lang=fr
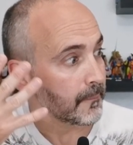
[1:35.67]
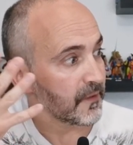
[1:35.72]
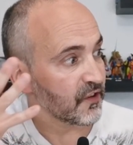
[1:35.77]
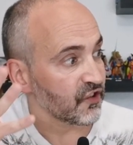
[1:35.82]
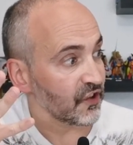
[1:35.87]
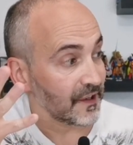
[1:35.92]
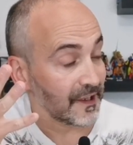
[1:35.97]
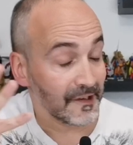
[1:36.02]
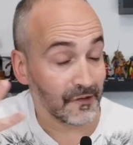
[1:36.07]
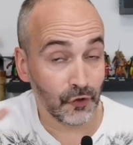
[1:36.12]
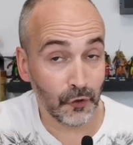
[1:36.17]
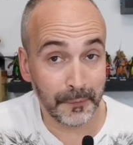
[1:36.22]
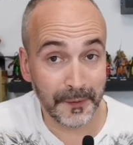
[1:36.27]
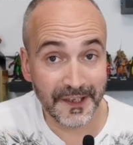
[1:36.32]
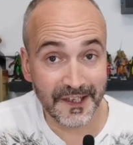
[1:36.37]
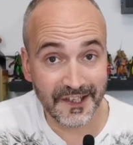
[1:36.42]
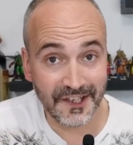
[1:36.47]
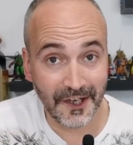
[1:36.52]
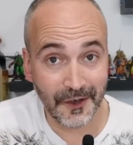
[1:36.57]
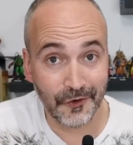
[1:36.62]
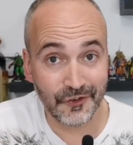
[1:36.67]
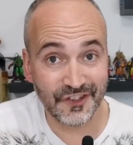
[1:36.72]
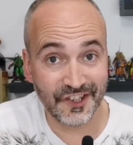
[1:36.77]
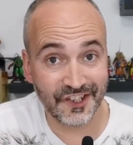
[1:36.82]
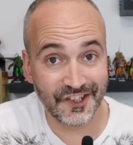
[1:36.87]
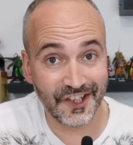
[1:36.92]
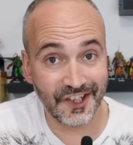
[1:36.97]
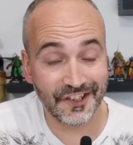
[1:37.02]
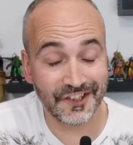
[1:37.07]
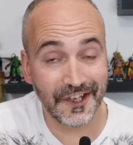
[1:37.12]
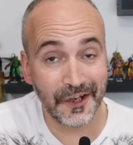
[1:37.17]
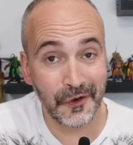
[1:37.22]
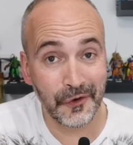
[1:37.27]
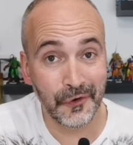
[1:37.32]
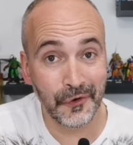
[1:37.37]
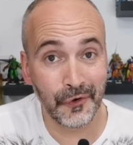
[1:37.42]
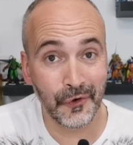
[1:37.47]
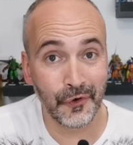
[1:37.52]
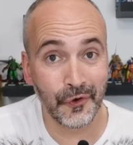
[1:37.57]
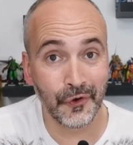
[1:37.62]
mais j'étais surpris déjà quand j'ai cherché
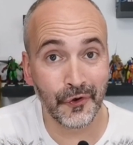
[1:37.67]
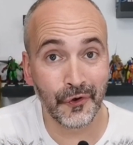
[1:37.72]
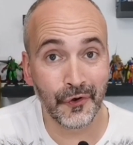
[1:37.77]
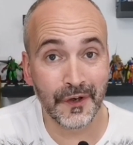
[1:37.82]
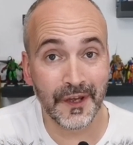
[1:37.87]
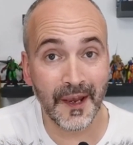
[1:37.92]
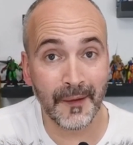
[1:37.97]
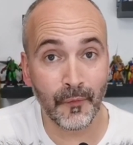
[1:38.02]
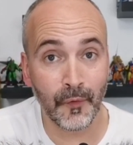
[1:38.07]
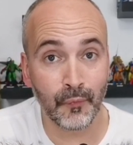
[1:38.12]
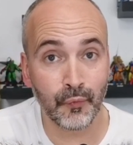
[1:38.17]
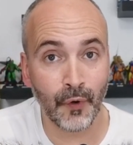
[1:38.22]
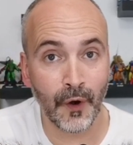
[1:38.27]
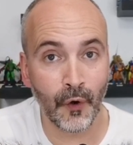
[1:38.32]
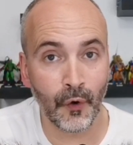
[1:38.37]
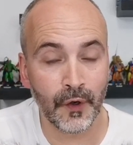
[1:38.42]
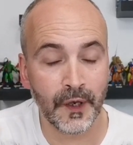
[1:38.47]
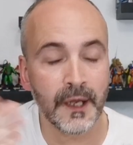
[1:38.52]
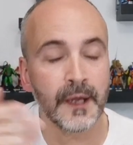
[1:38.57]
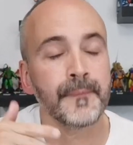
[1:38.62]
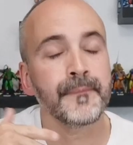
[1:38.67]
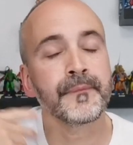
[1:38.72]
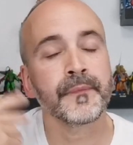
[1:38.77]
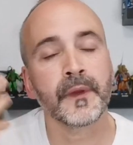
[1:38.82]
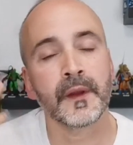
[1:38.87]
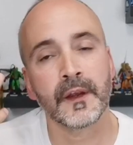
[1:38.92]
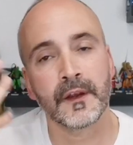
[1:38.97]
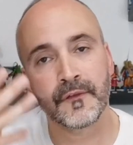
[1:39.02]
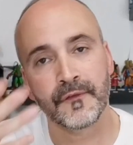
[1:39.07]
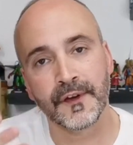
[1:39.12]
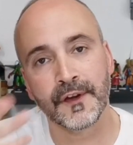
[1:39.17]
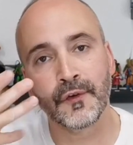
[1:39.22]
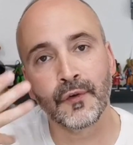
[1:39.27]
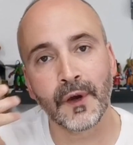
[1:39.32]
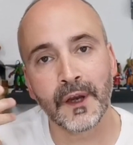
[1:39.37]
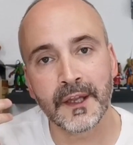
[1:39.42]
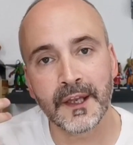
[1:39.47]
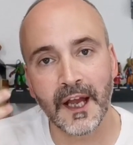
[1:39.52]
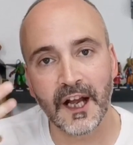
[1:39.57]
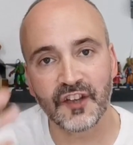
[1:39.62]
le, colis à mon point relais.
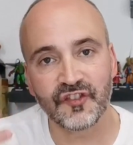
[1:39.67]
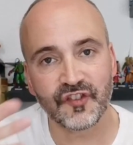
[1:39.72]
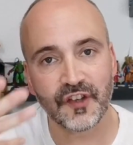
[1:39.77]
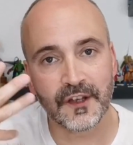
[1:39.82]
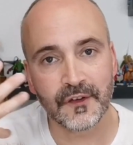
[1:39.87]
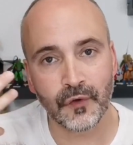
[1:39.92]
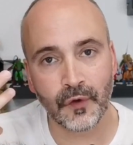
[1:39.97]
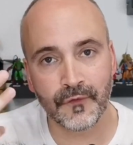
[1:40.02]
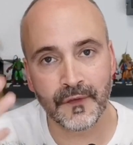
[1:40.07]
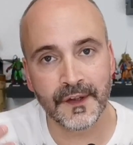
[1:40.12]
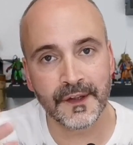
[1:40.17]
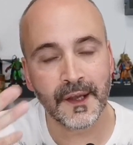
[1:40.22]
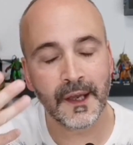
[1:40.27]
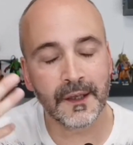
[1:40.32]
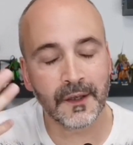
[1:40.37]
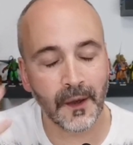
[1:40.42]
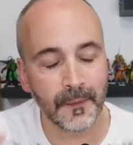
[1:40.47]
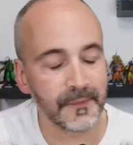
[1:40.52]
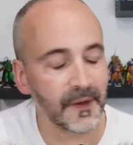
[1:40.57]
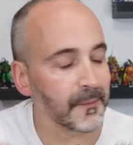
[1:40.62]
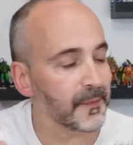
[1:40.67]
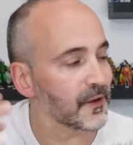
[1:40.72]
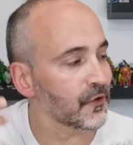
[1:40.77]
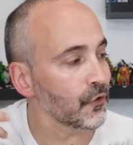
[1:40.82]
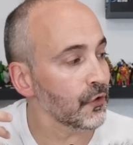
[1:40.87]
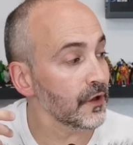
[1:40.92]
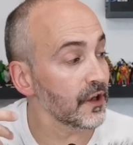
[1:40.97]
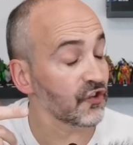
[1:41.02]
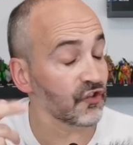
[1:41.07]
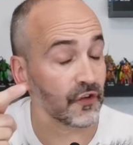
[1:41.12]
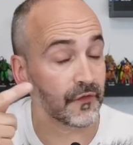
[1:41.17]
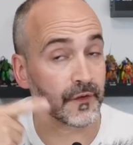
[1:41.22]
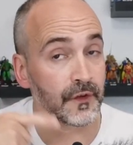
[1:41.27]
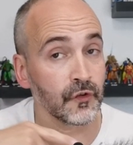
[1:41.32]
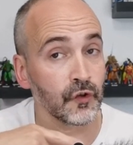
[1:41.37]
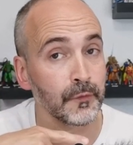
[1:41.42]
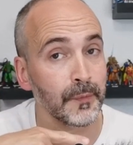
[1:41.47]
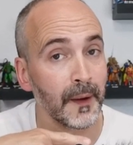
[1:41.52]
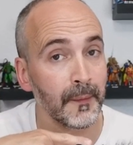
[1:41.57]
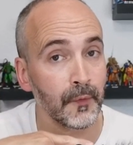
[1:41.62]
Figurine achetée sur Vinted comme d'habitude. J'ai fait
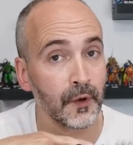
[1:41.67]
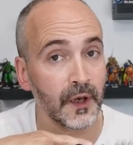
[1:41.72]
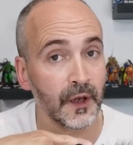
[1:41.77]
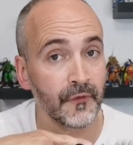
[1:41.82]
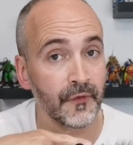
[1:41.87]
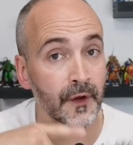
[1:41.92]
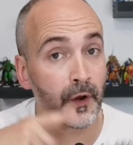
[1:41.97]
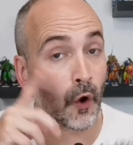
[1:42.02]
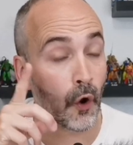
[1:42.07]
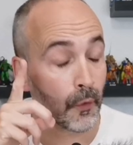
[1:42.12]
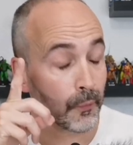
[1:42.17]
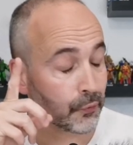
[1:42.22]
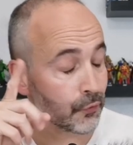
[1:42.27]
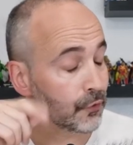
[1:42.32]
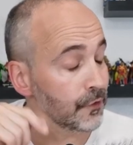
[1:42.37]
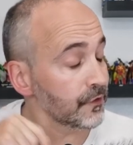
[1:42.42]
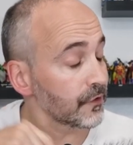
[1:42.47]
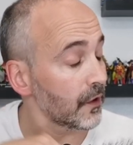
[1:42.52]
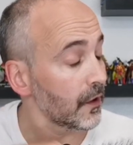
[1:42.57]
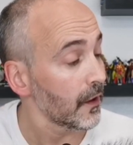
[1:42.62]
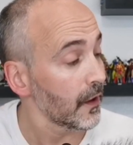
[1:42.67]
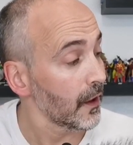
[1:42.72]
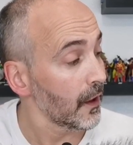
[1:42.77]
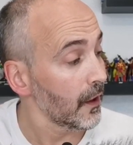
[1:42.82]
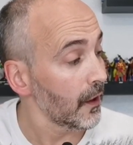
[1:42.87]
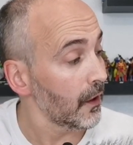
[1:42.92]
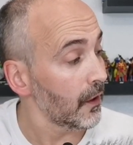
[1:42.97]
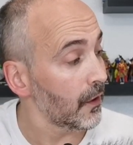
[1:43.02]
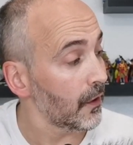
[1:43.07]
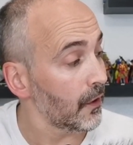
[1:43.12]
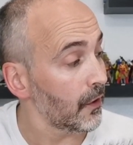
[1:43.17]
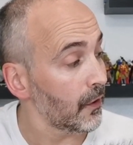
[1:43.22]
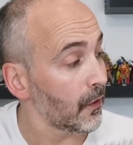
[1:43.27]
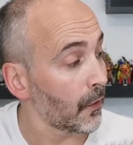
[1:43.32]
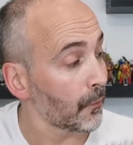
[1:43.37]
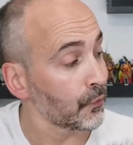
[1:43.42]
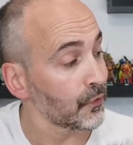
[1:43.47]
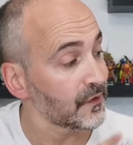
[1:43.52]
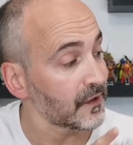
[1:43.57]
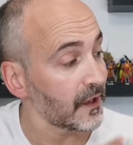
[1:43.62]
une super bonne affaire en plus.
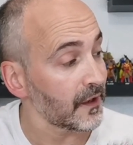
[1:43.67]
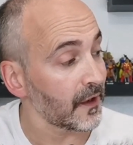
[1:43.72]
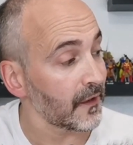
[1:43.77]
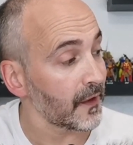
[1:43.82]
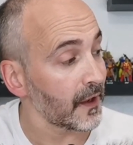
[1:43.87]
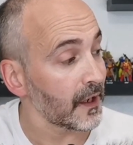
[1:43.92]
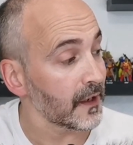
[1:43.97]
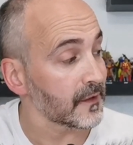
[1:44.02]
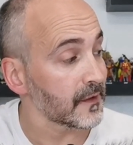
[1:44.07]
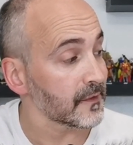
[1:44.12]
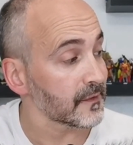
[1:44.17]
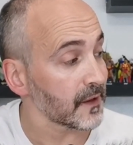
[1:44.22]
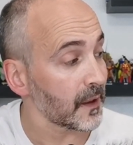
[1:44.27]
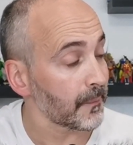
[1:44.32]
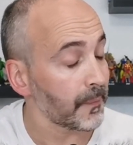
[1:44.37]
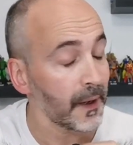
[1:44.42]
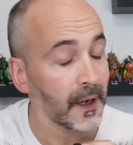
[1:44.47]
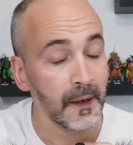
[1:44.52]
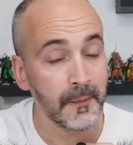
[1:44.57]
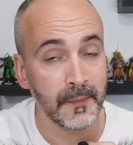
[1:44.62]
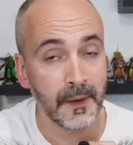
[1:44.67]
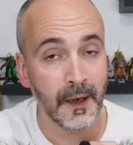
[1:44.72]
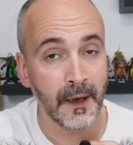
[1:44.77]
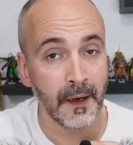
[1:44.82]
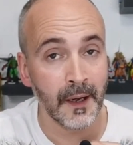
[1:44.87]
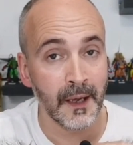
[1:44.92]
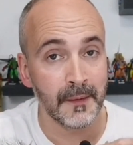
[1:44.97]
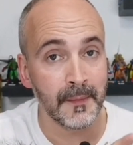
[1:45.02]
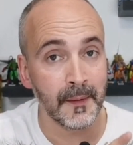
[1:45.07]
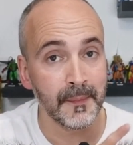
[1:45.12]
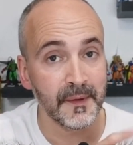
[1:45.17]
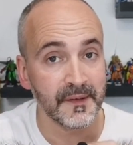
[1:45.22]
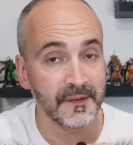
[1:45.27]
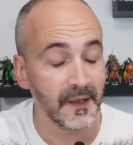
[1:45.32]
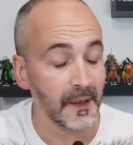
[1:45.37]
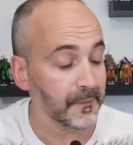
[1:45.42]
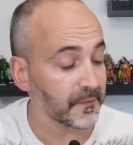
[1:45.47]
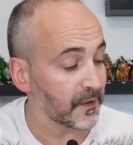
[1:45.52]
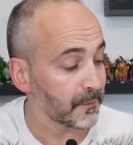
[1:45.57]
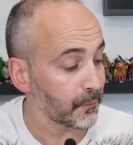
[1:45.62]
en plus, la nana était sympa. Elle m'a, elle m'a
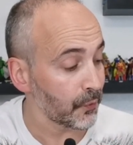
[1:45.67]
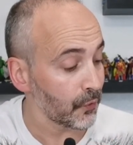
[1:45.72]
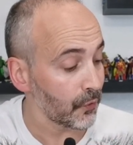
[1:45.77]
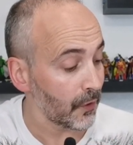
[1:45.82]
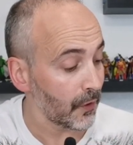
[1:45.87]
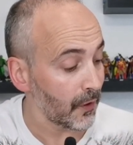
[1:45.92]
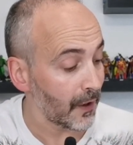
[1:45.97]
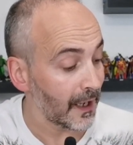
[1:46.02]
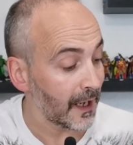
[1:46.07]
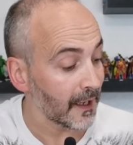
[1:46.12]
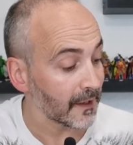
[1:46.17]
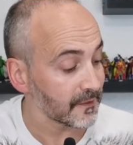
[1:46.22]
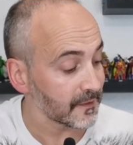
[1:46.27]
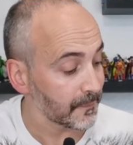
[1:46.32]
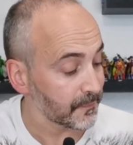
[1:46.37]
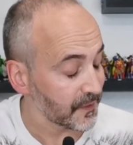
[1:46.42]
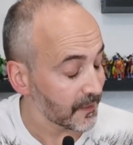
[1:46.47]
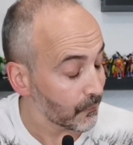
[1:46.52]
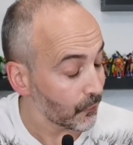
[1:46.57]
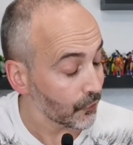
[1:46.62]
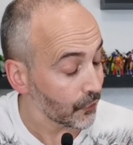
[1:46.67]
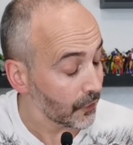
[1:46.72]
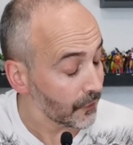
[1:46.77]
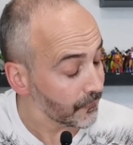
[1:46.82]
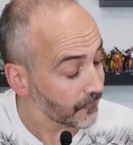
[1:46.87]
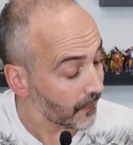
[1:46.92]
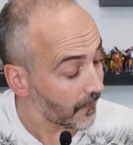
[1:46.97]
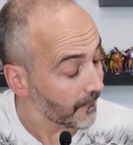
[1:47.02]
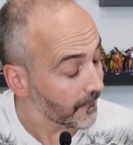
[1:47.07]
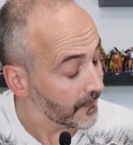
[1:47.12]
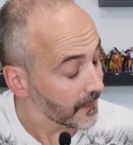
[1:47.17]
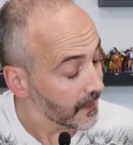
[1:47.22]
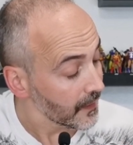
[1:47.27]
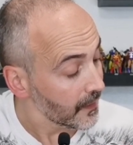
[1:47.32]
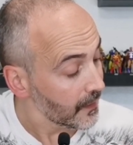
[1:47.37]
baissé un petit peu. Elle a accepté mon offre.